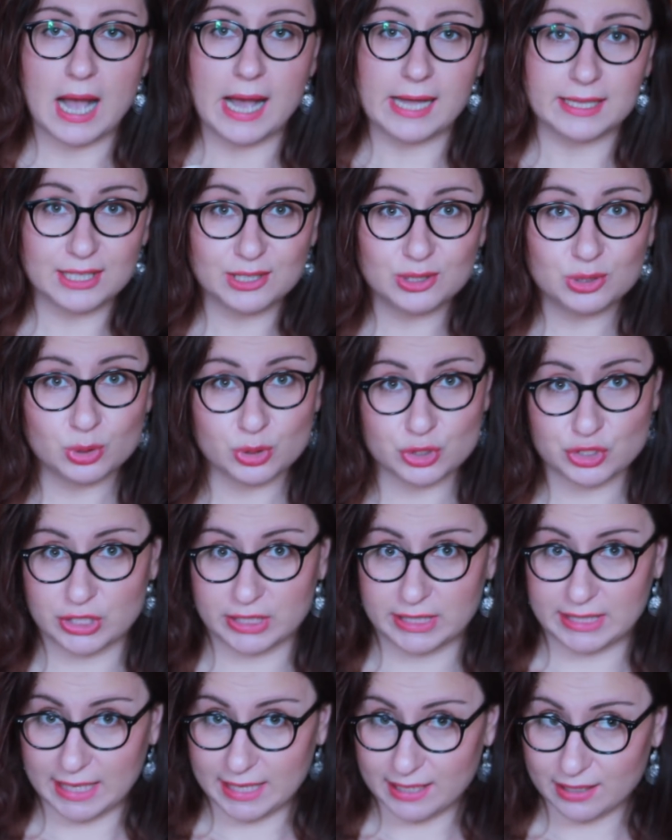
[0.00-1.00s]
Она тоже
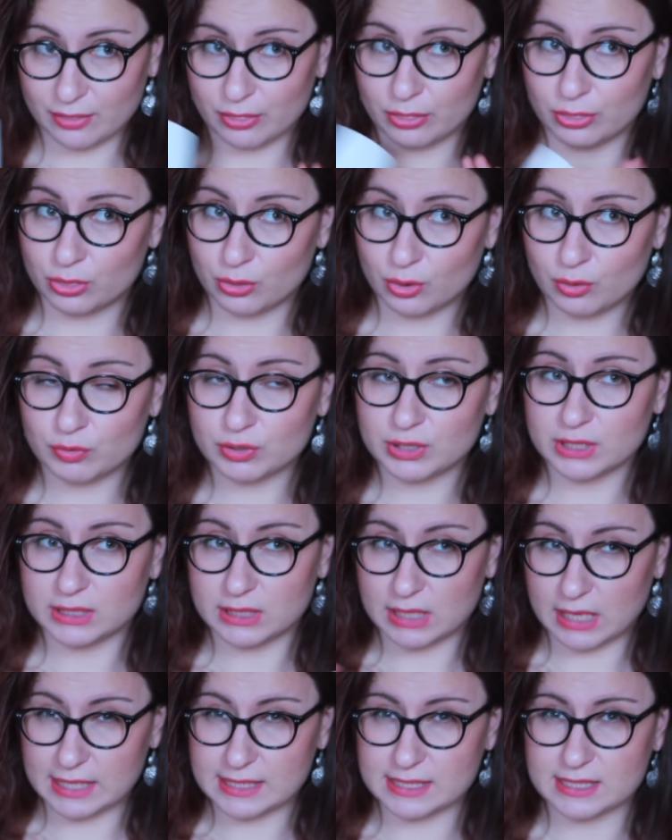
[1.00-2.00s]
гель, но вот
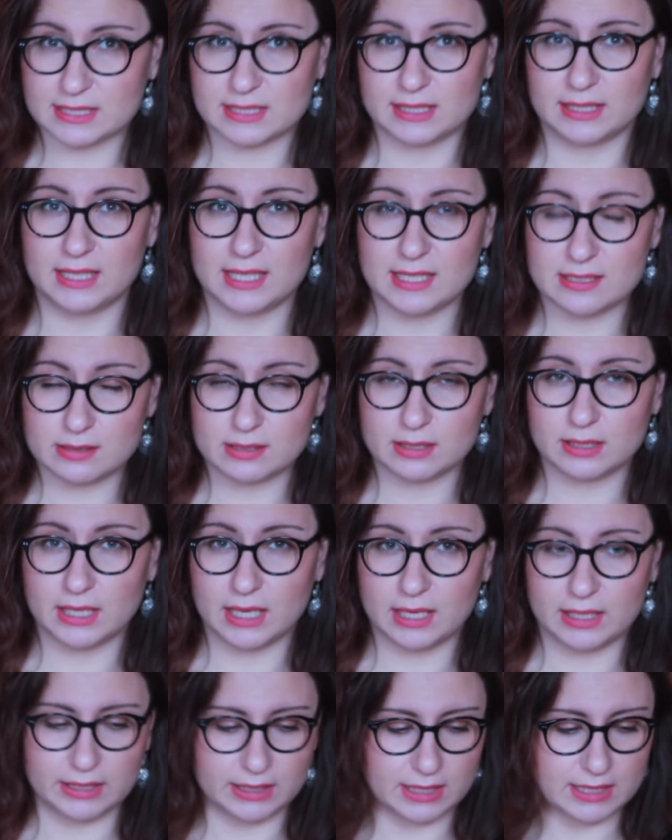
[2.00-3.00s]
эта разница, есть
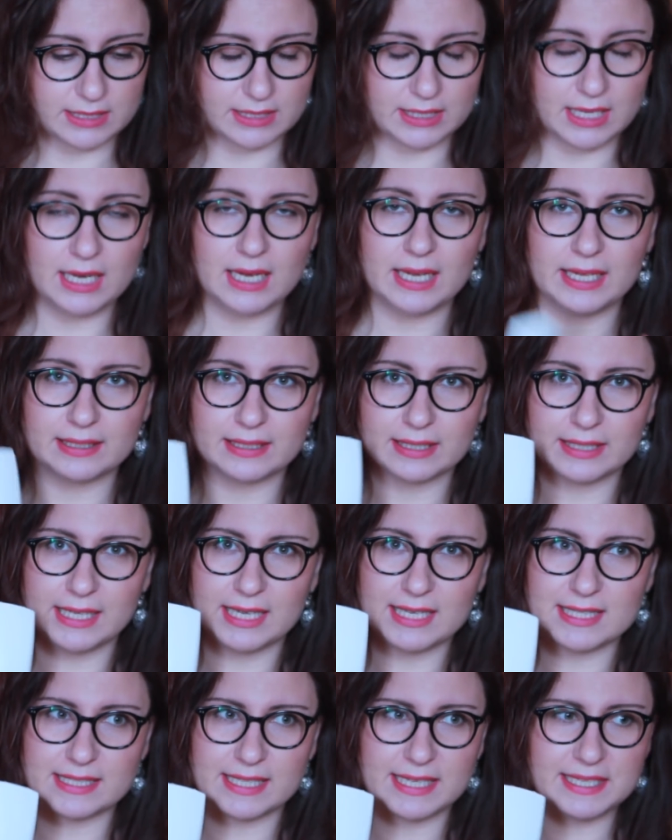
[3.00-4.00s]
гель и есть гель. Это
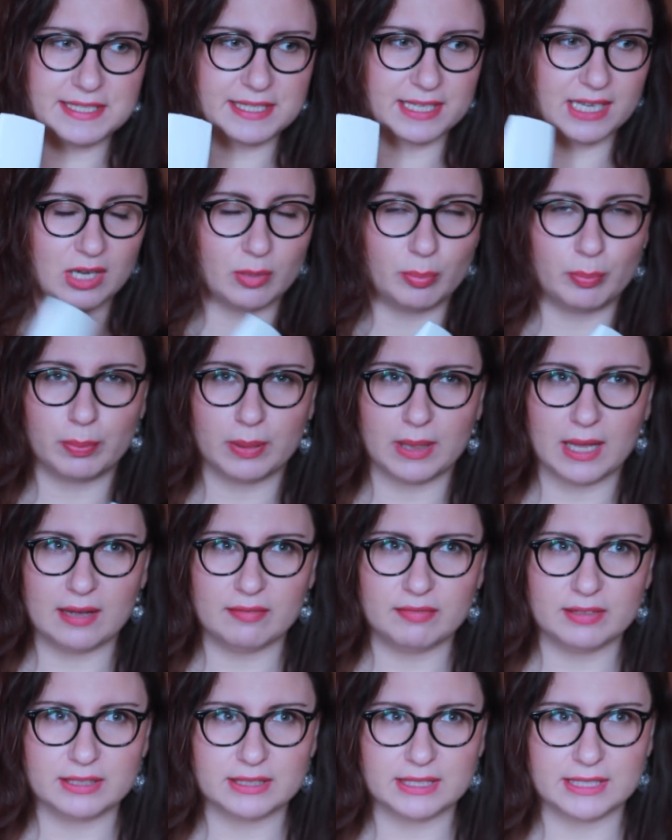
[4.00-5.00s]
гель, знаете, как
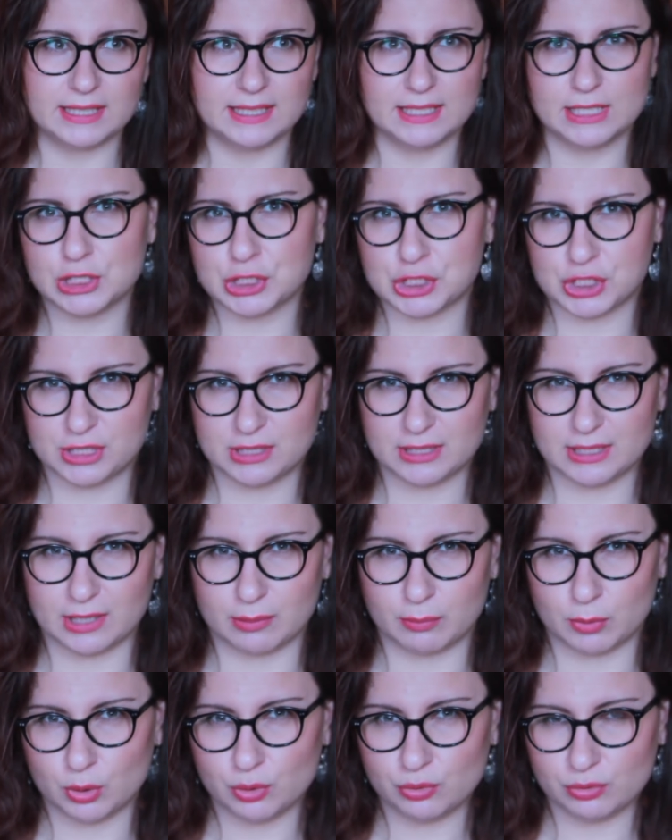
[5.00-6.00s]
плавленый или
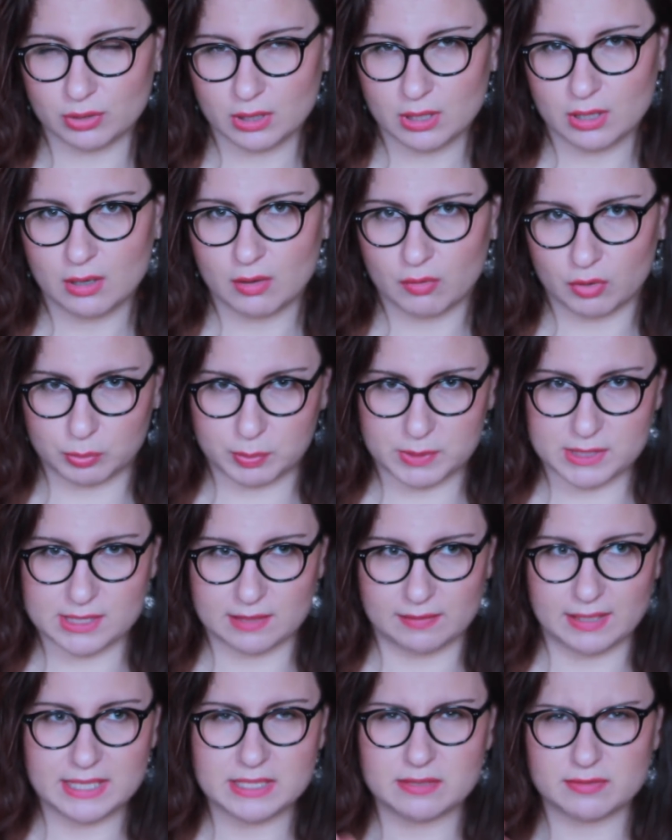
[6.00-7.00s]
жидкий мед. Вот
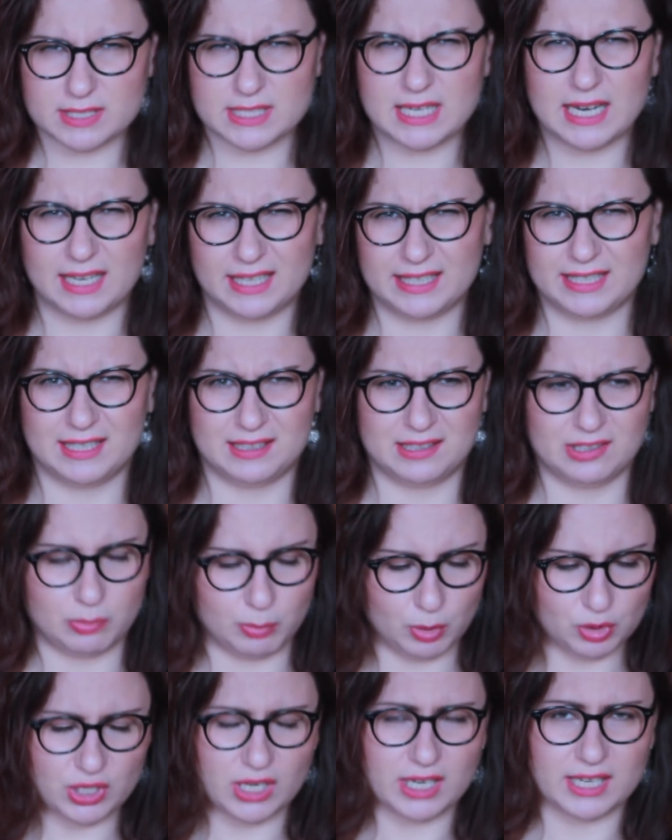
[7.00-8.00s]
представляете, в Израиле этот
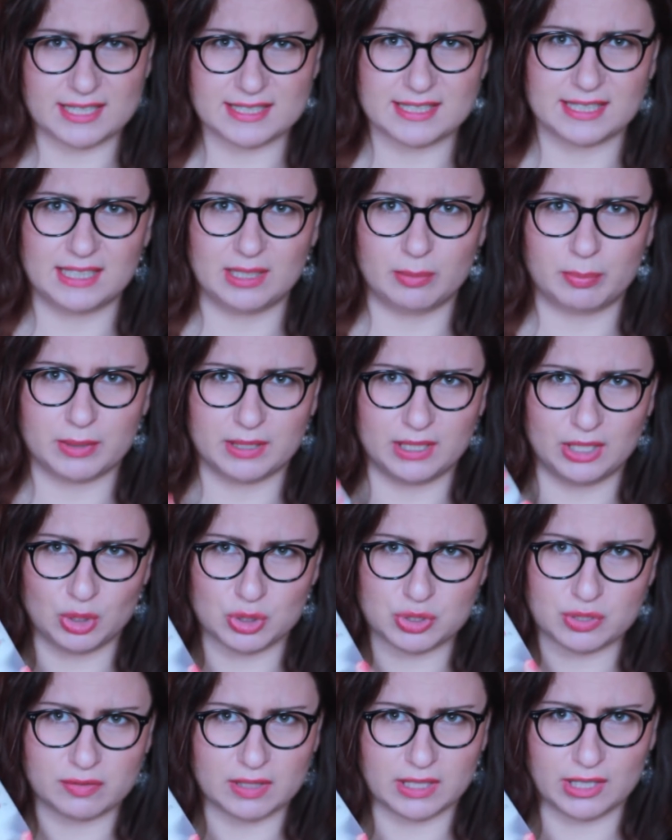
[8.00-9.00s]
мед как раз таки и
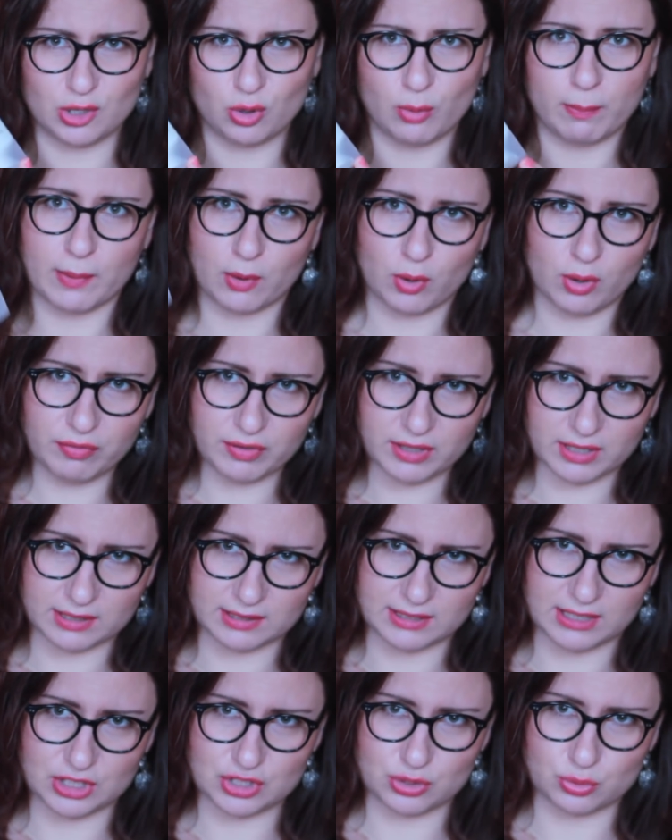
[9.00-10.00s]
продается в таких упаковках,
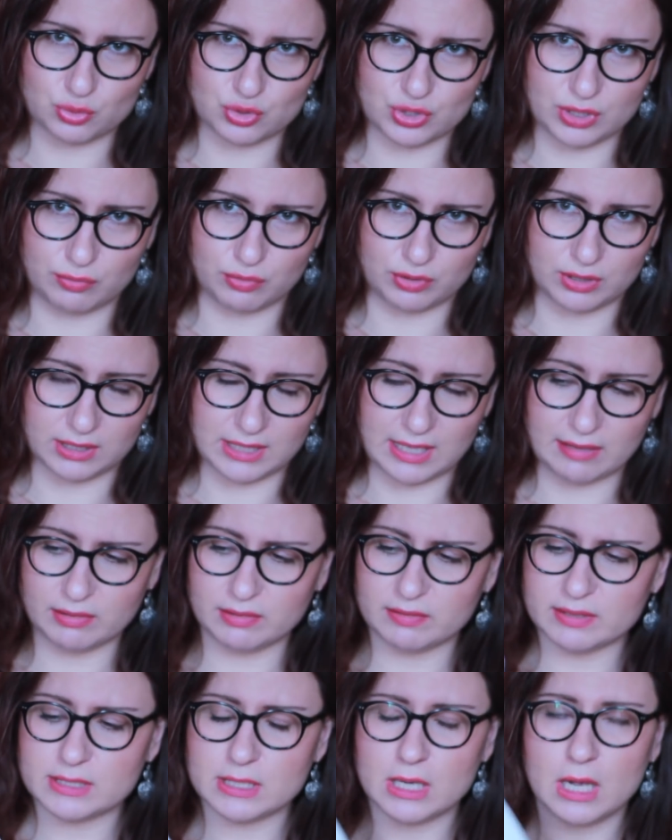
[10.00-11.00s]
также нужно его
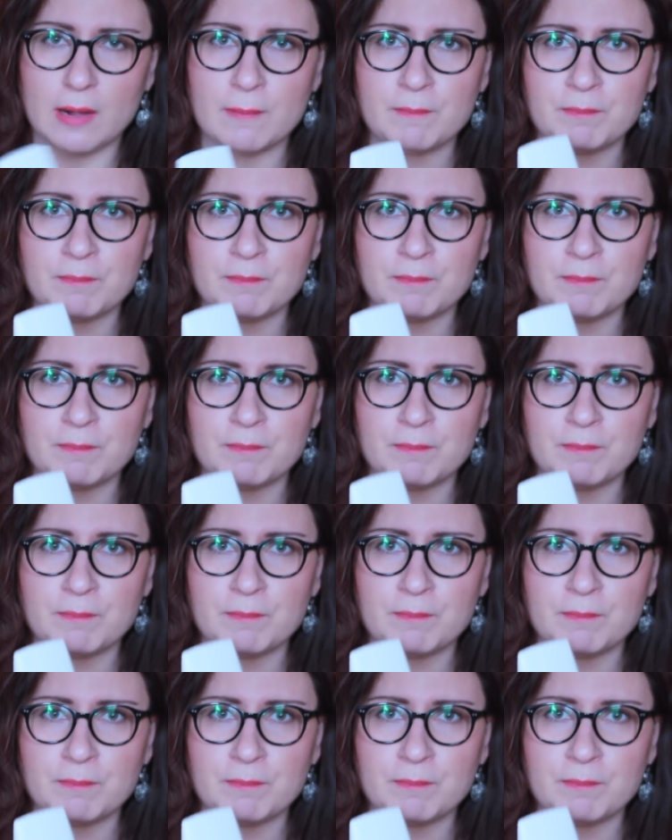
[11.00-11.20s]
надавливать.